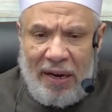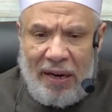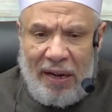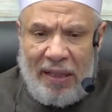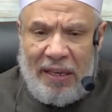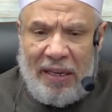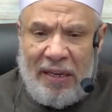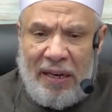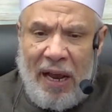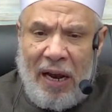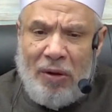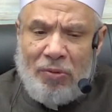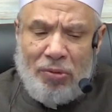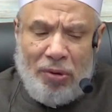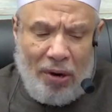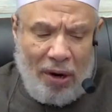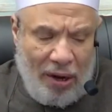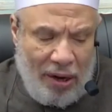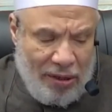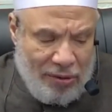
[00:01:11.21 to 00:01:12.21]
الذي لا
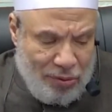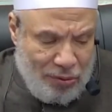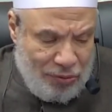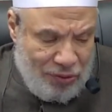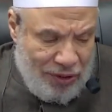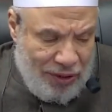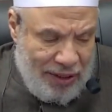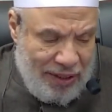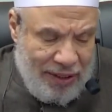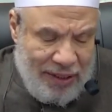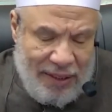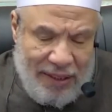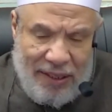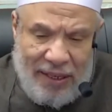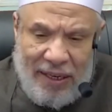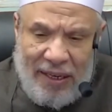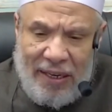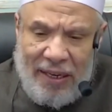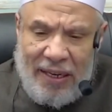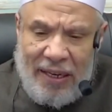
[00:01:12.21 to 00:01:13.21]
يترخص فيه
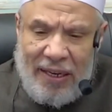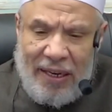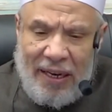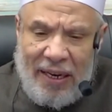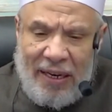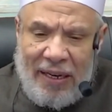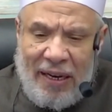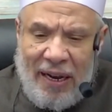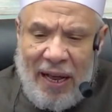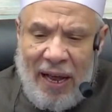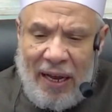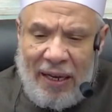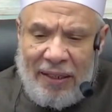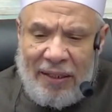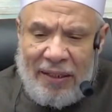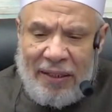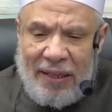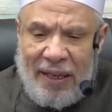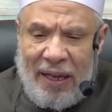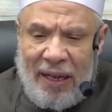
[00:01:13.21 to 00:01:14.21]
إلا
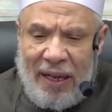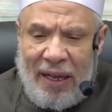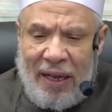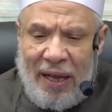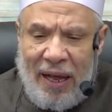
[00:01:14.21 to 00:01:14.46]
عند